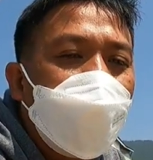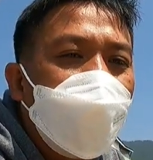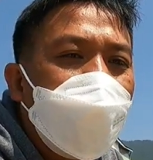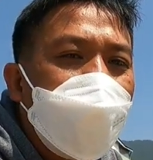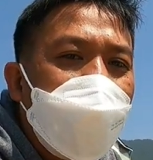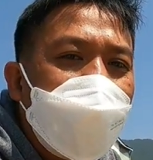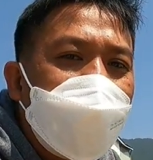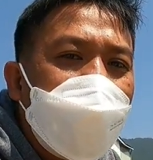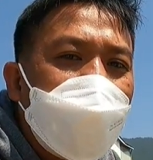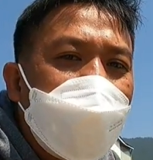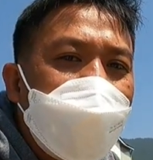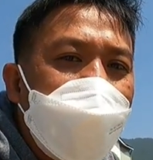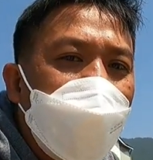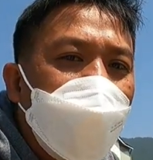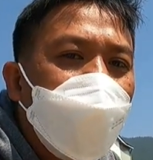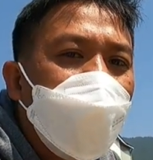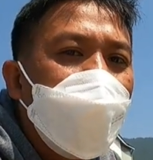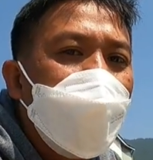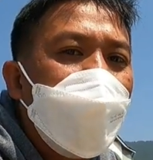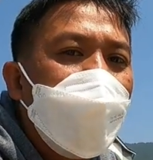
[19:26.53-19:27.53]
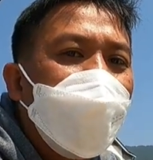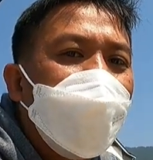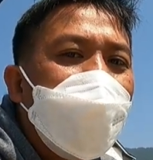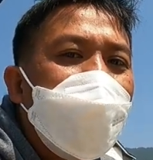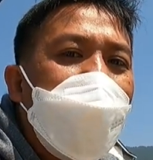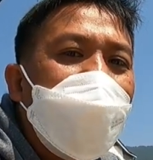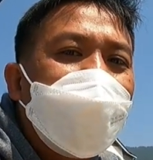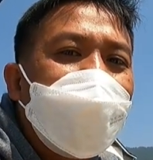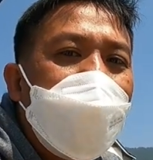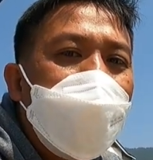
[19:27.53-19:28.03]
sống ở đây rất là đông
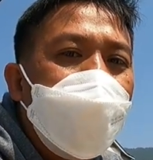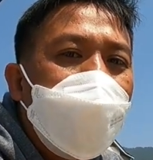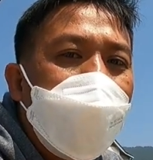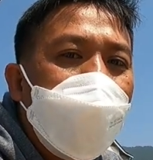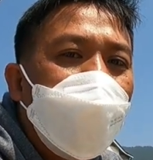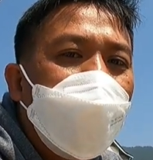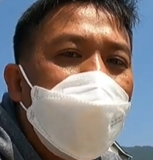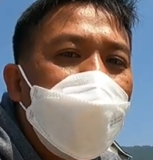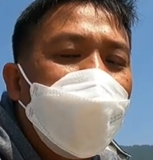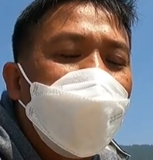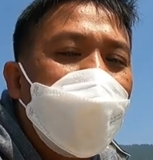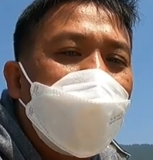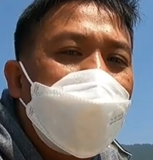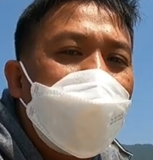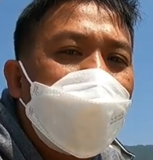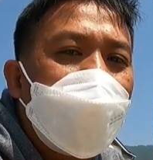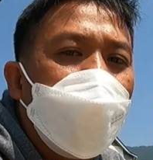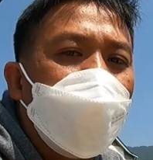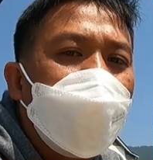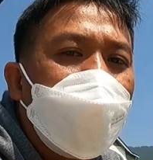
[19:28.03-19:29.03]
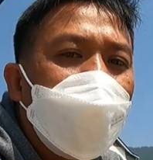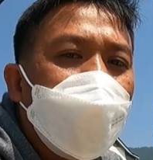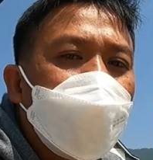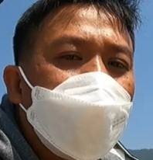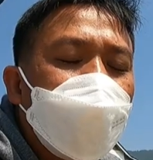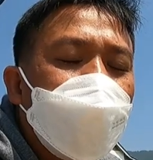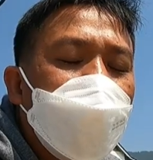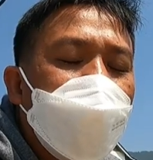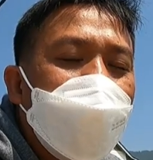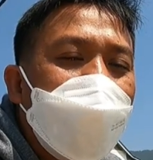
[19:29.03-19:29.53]
và để tìm hiểu thêm về cái cộng
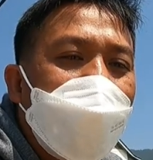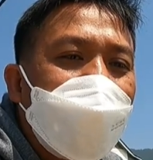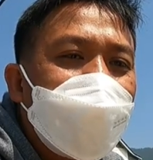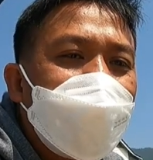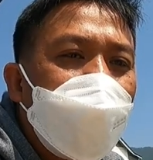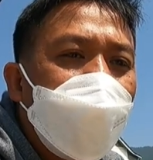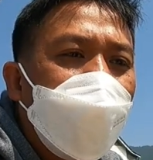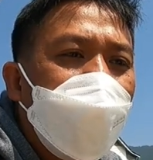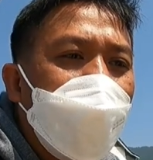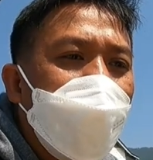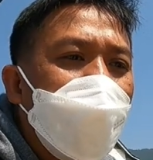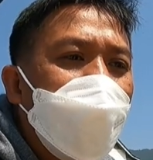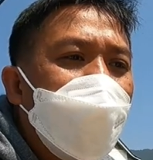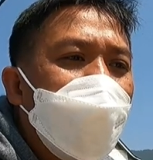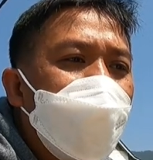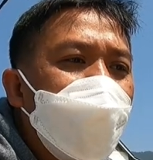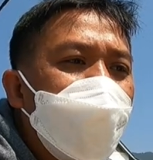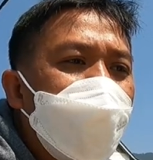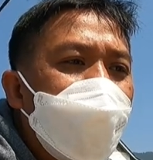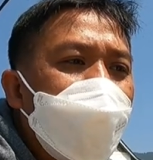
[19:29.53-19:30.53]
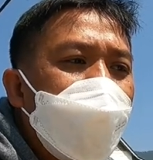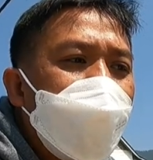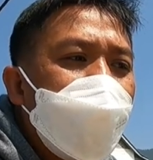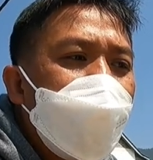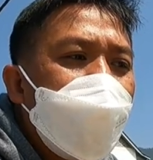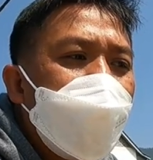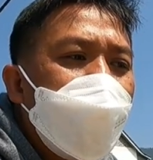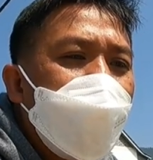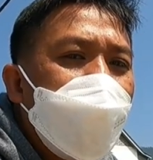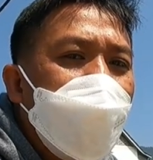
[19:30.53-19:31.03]
đồng người Lạch sống ở
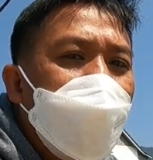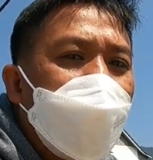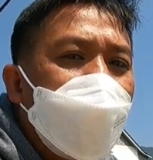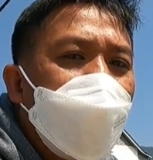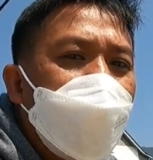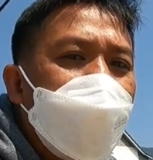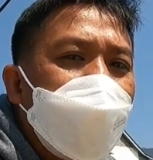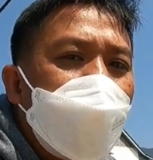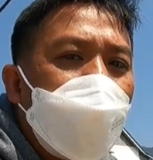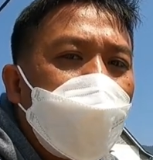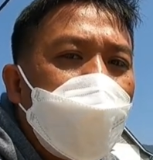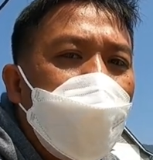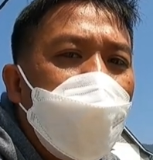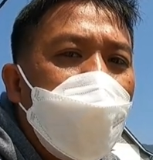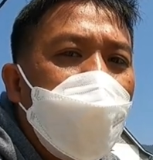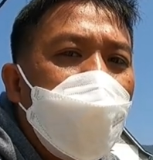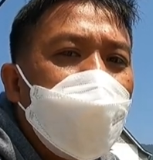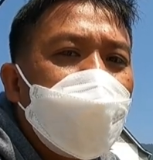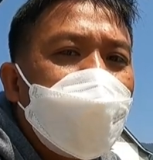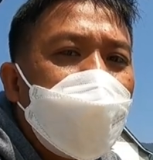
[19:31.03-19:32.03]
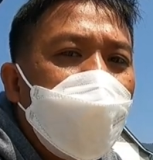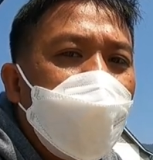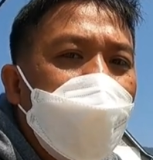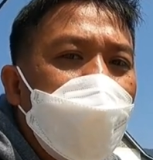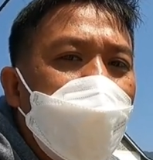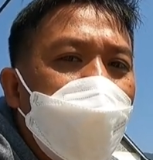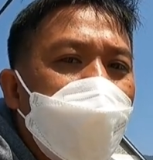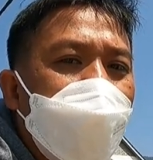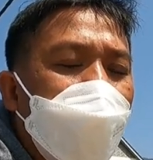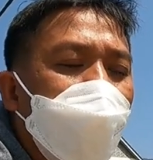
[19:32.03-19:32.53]
Ờ, của dân tộc Cờ Ho sống
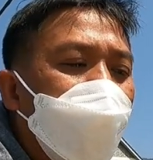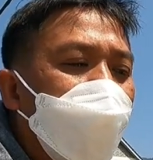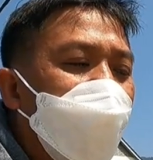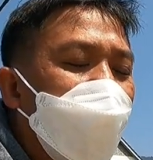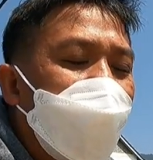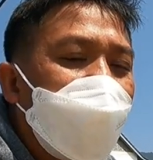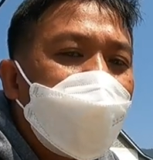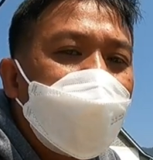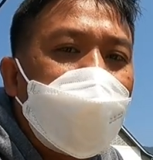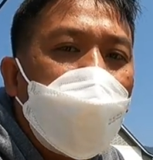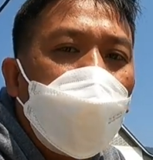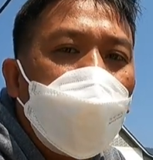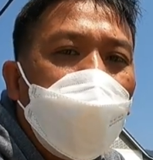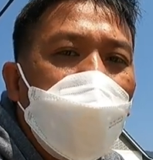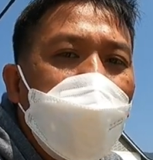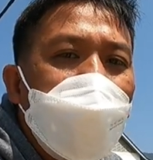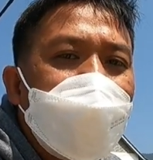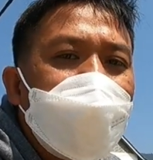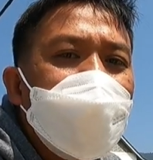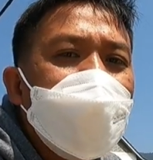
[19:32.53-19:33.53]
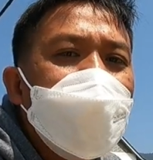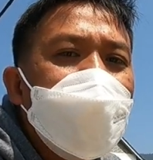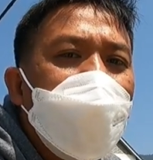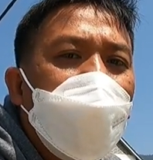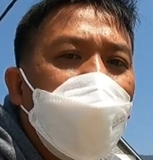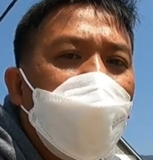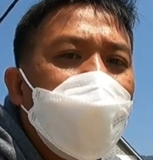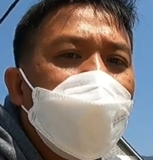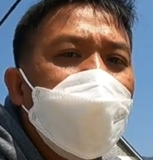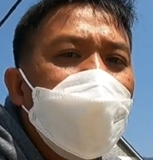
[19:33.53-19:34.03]
ở Lâm Đồng về tục lệ cưới
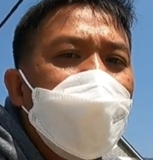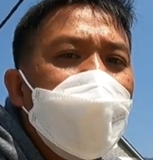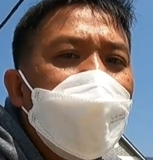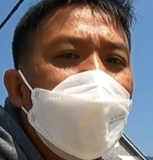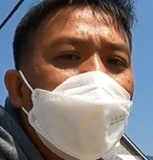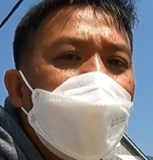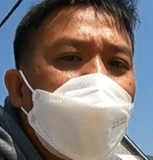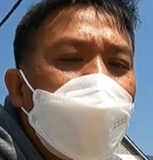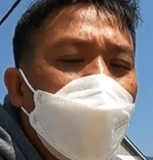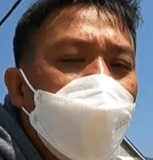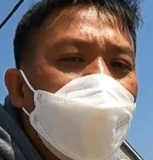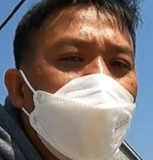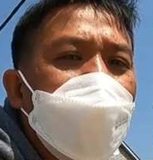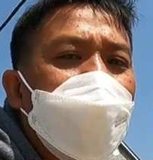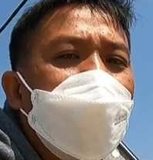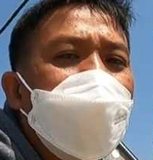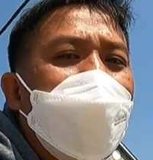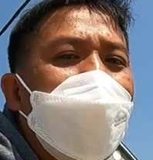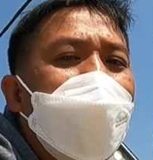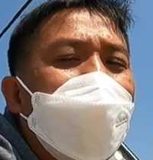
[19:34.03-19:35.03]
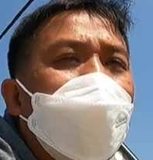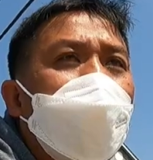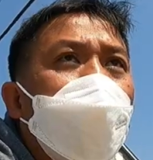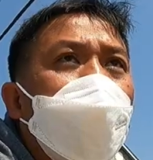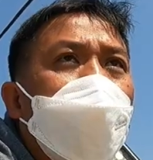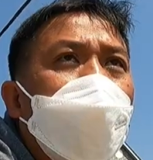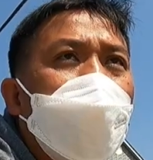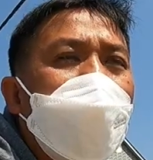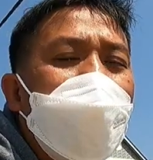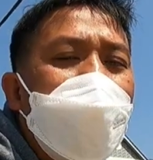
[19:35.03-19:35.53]
hỏi cũng như là
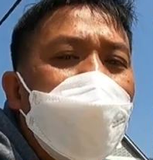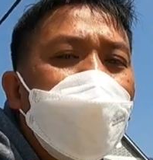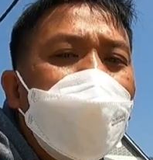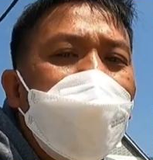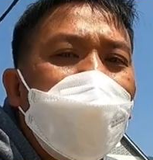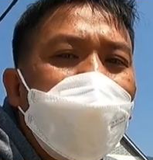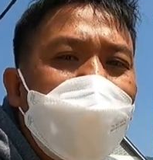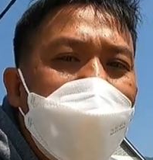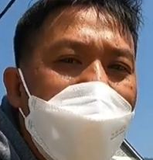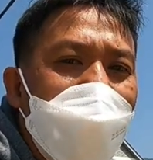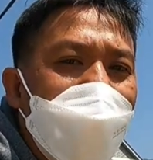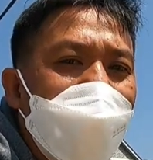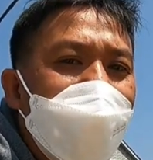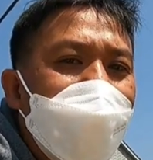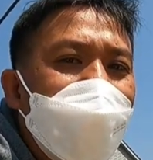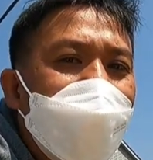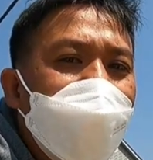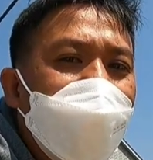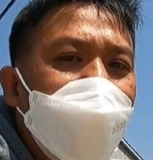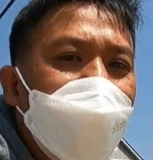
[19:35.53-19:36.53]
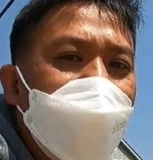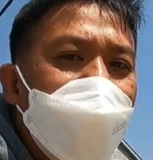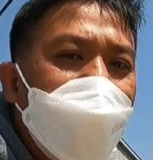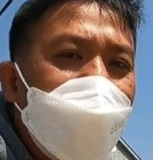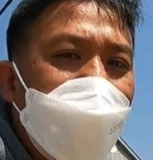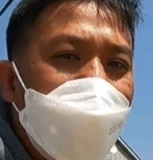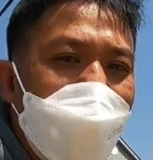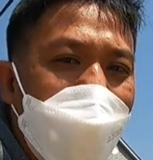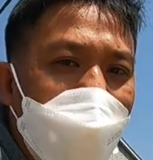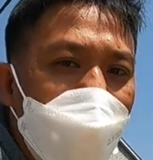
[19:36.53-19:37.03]
tục lệ ma trai
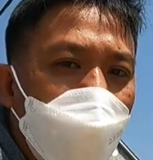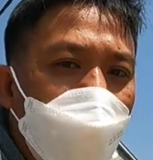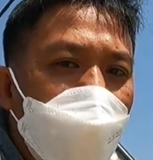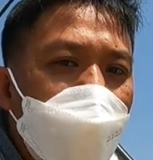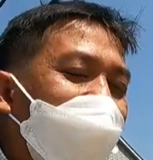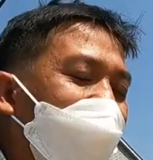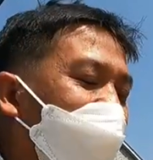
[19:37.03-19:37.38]
như thế nào.